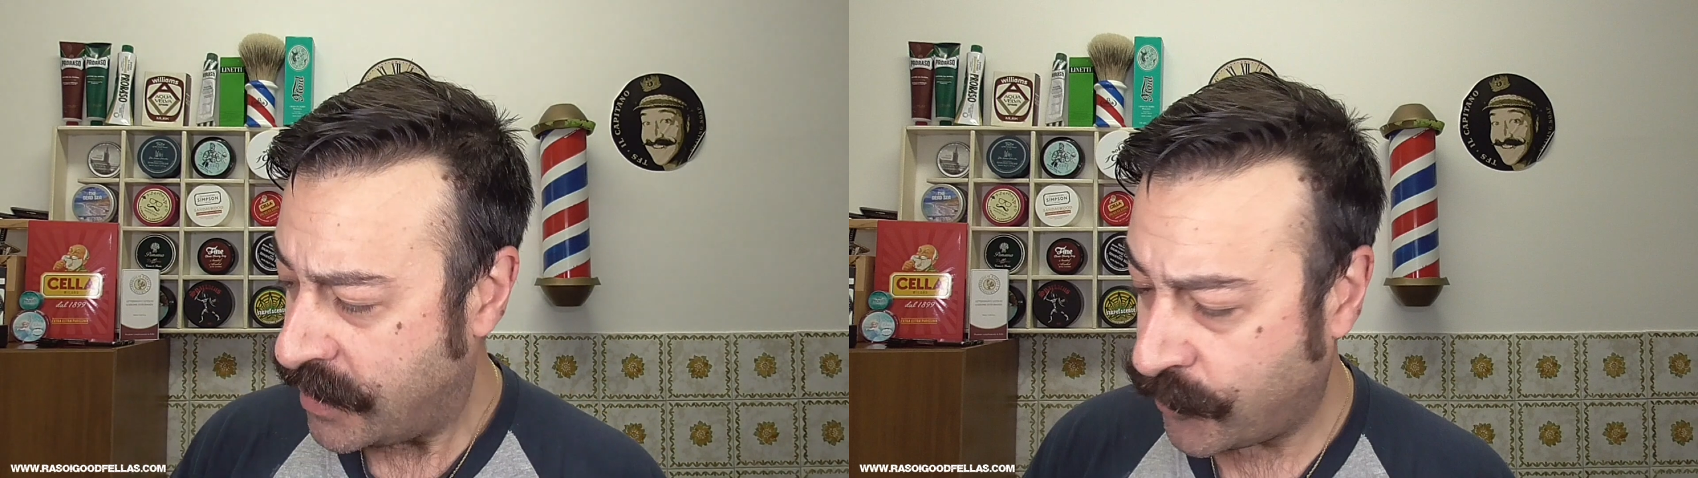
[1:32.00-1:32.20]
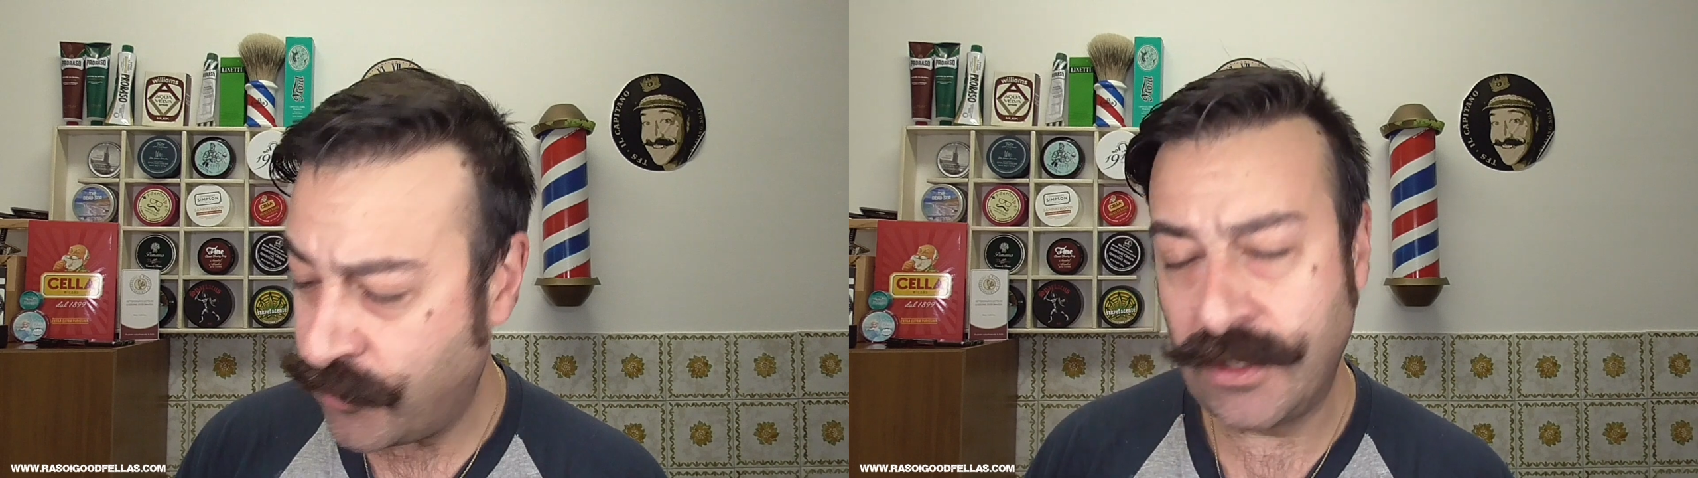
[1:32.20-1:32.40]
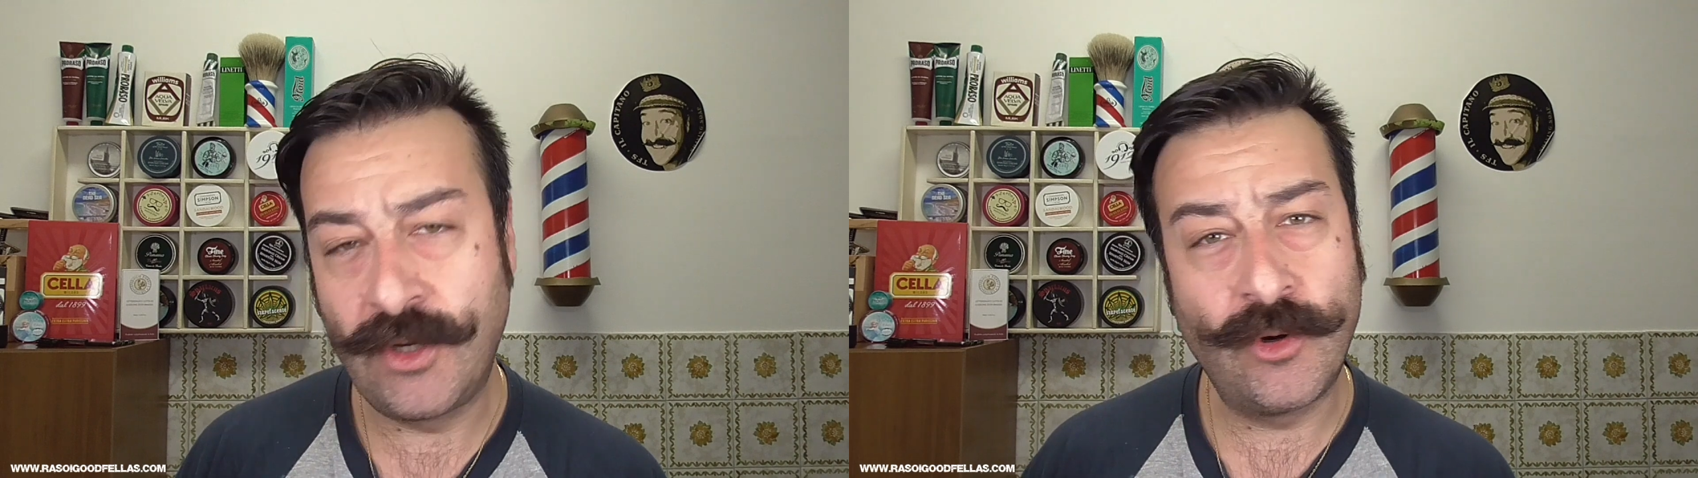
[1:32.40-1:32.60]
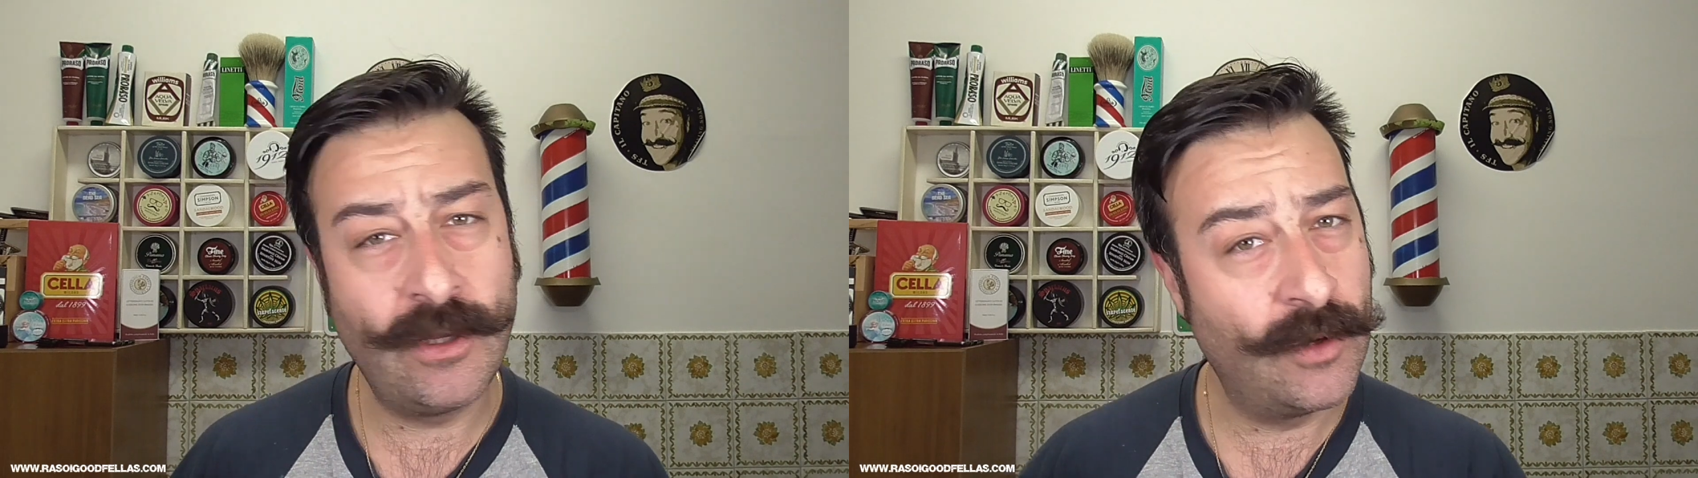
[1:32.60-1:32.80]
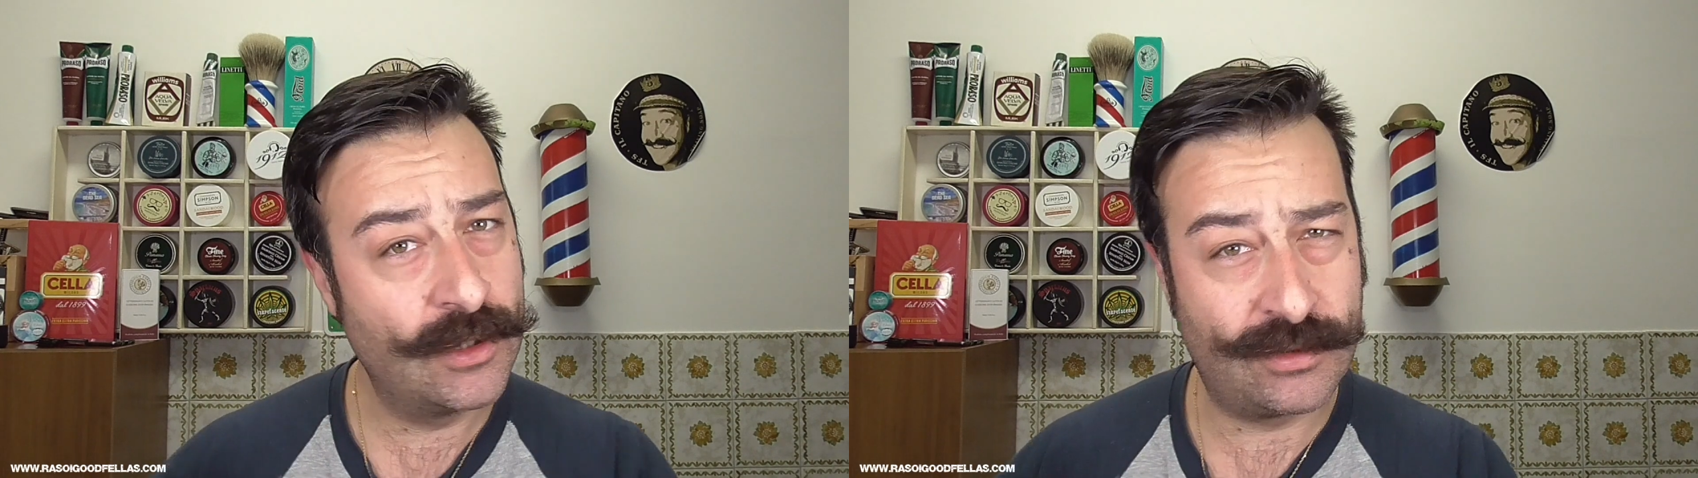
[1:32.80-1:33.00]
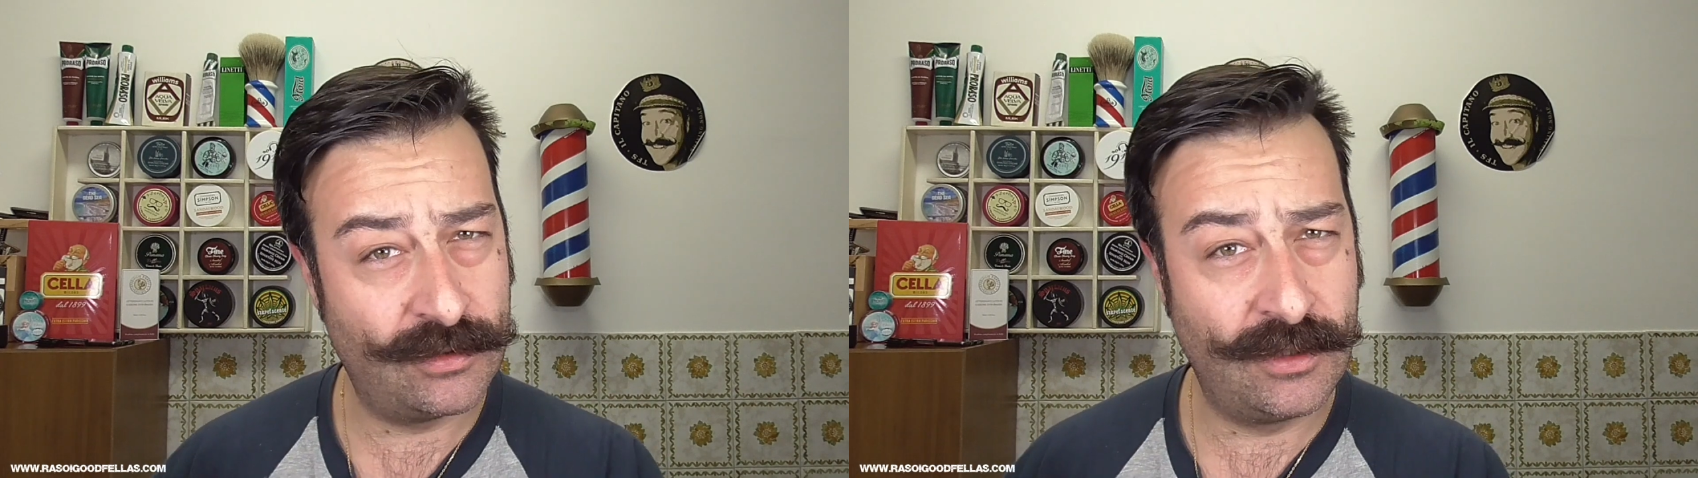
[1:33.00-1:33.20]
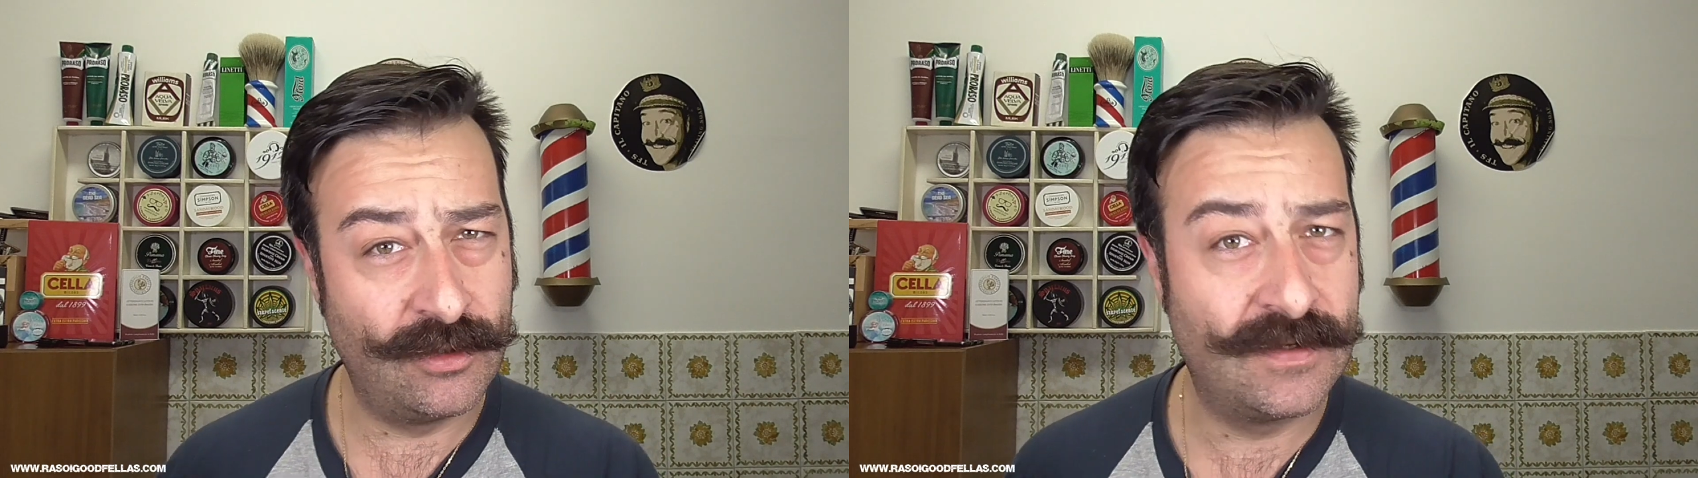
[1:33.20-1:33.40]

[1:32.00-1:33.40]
e quindi l'ho riposto lì